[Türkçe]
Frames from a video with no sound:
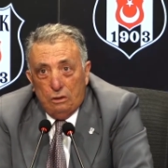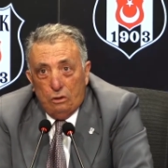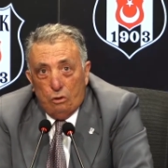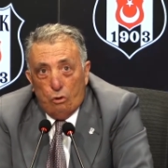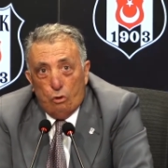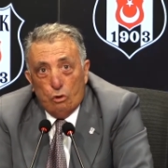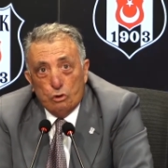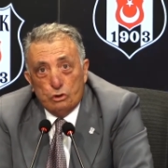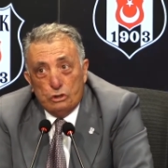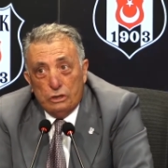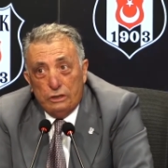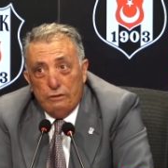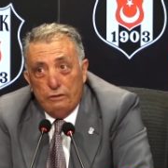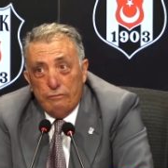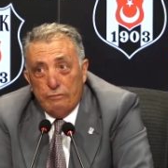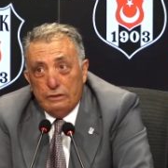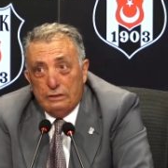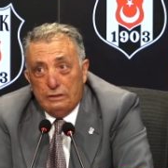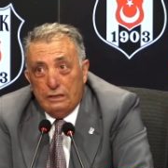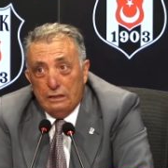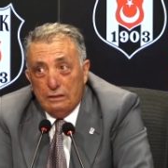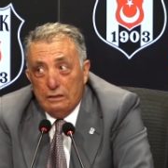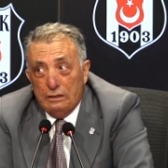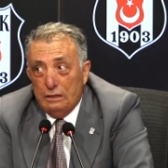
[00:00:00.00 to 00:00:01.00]
hocanın ve
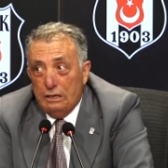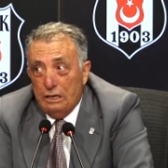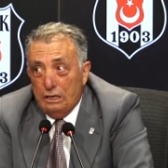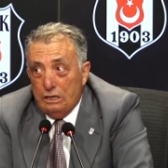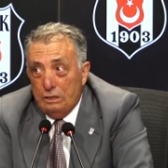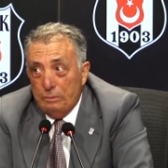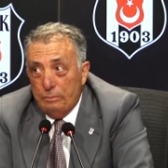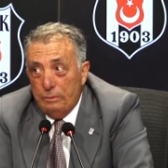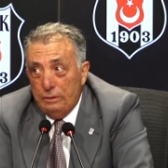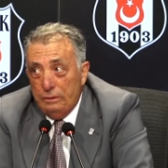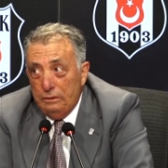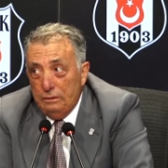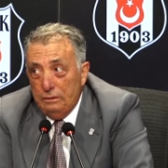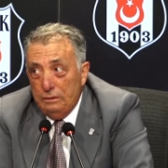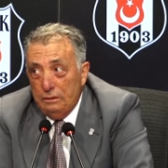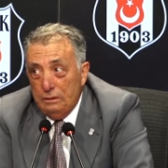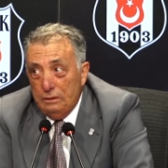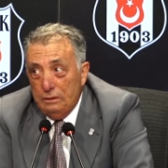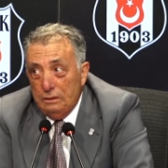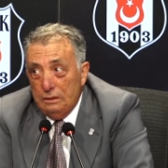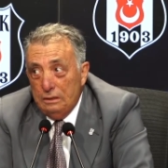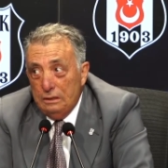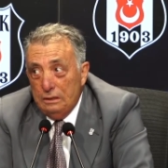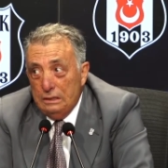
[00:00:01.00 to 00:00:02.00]
teknik ekibin
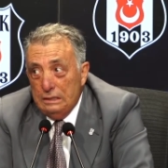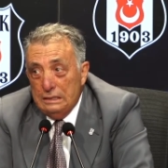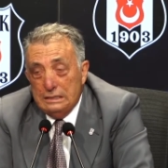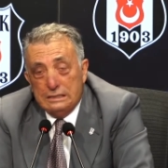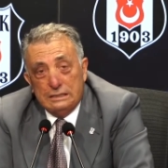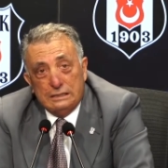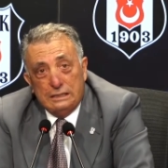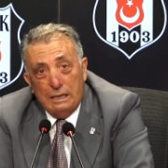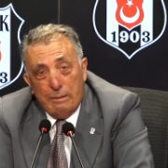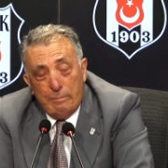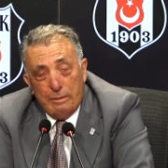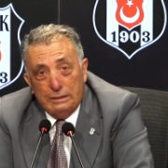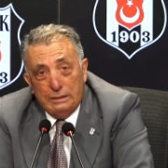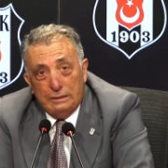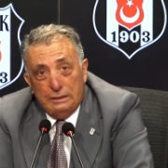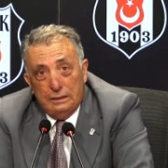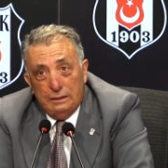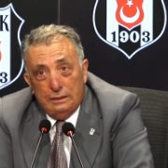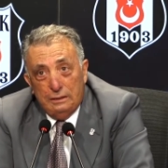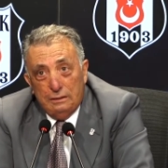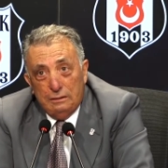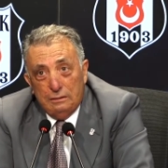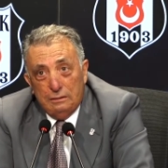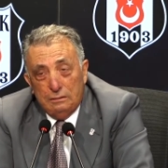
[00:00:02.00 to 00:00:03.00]

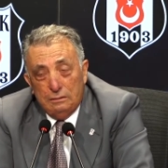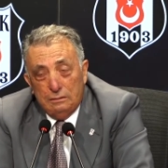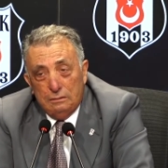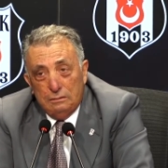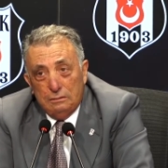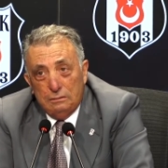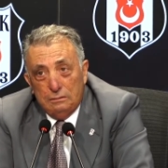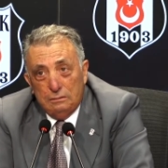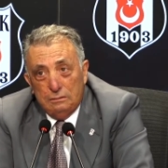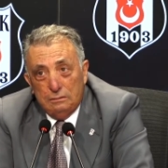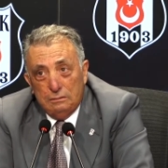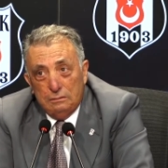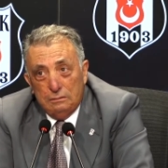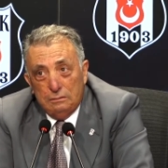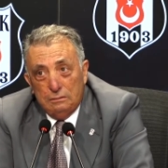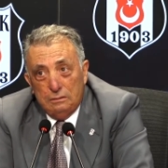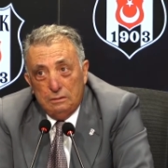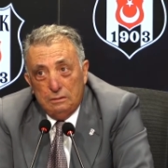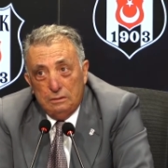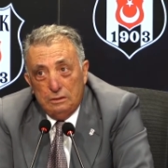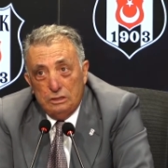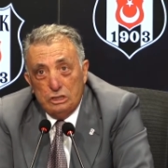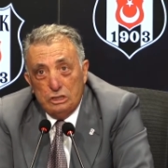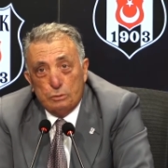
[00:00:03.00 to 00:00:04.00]
istemediği
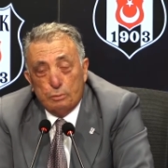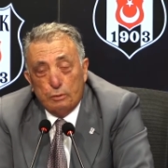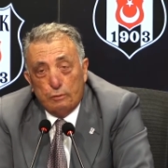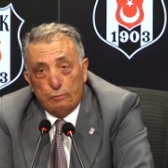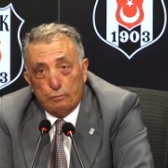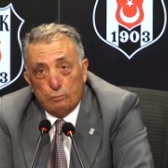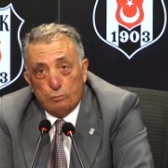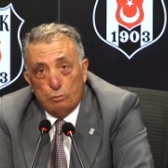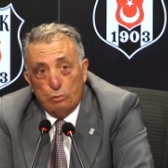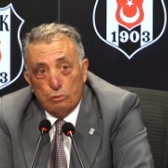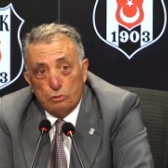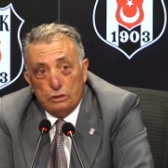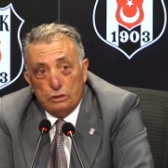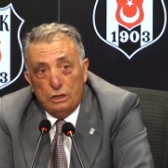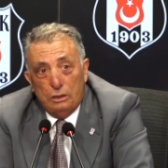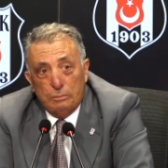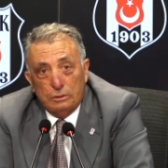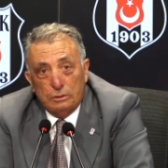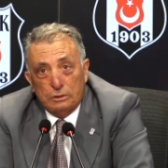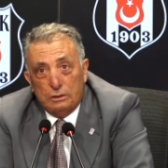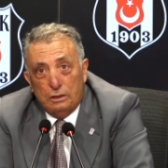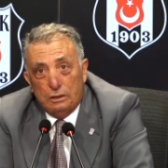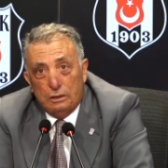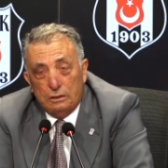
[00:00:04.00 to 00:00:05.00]
hiçbir futbolcuyu
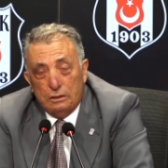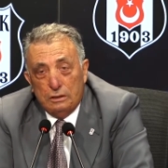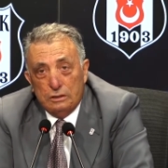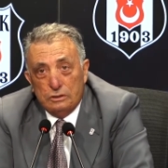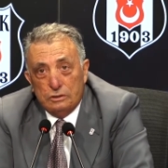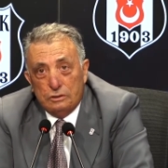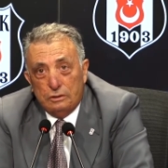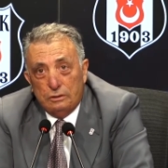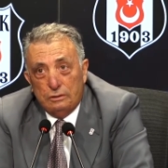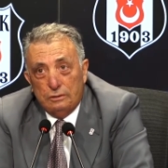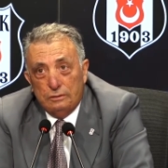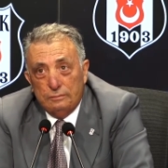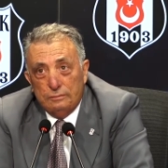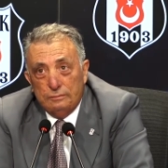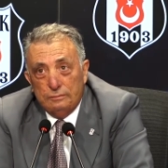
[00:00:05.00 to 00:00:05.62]
almadık arkadaşlar.